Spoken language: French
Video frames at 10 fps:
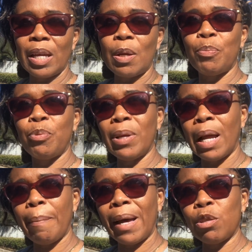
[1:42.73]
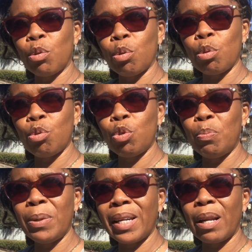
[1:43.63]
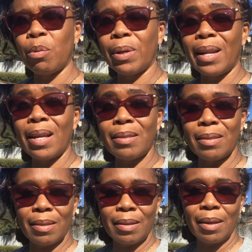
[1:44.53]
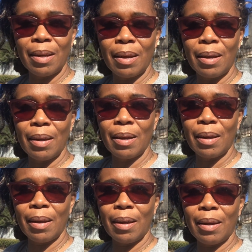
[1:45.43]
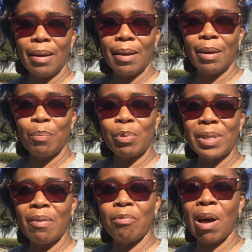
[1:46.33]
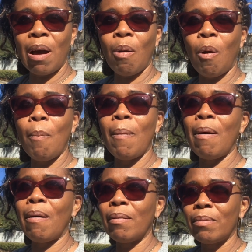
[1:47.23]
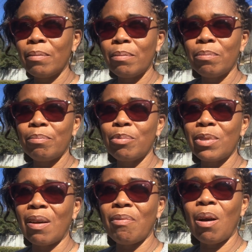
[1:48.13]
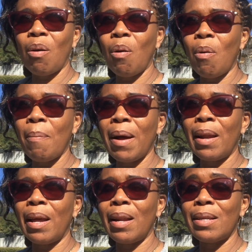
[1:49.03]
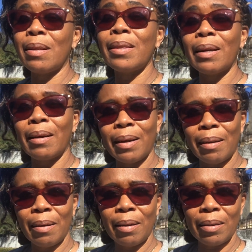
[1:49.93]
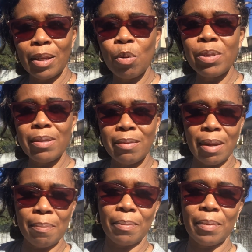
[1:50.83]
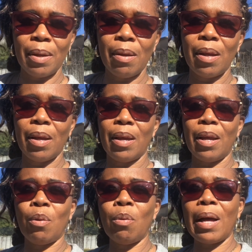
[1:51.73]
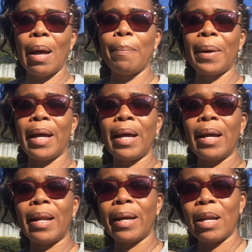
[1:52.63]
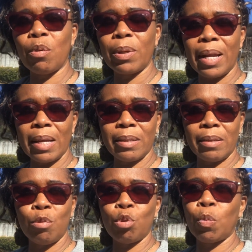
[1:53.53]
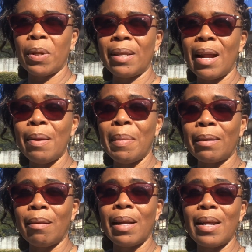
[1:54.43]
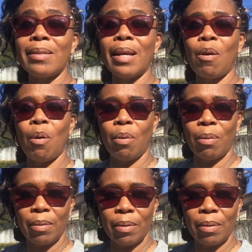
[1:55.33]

Et puis là-bas, ils ont subi quelques tests euh, pour savoir comment, savoir comment les intégrer dans le système. Et donc, après les quelques tests, ils nous ont demandé d'aller maintenant dans les écoles.